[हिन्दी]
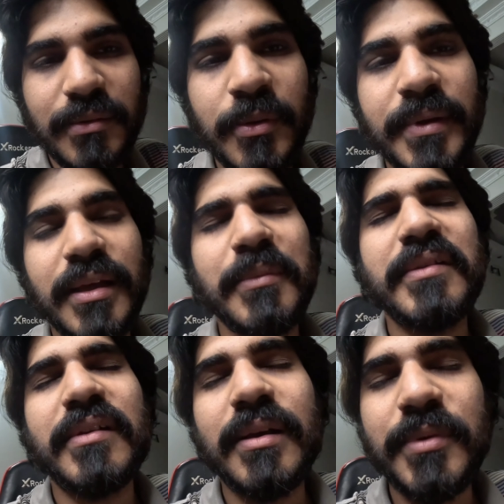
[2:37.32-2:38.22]
ना मोहम्मद
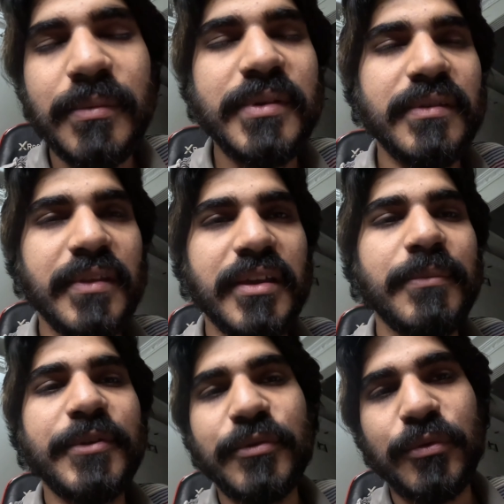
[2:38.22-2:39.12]
आमिर से कभी भी ज़िंदगी
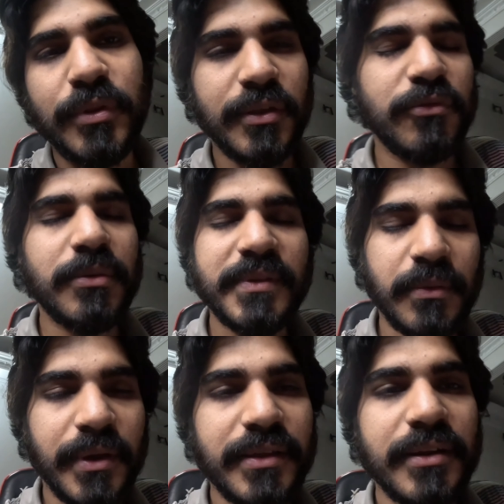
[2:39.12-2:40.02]
में तो उनको दे दूंगा मैं
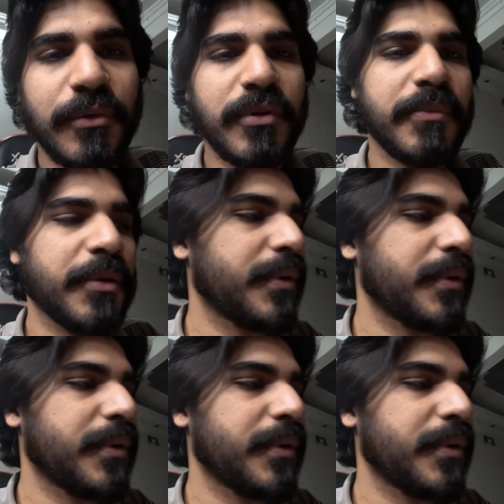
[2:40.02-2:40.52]
संभाल कर रखूँगा अपने